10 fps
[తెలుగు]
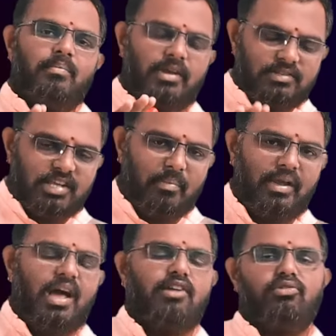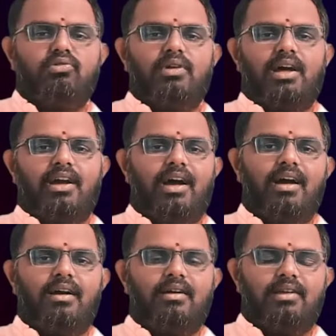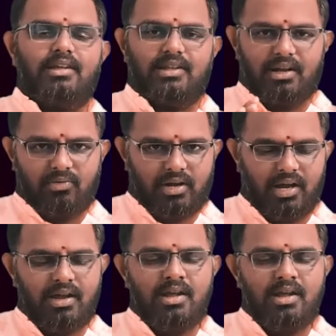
మీ సమయానుకూలంగా ఏదైనా ఒక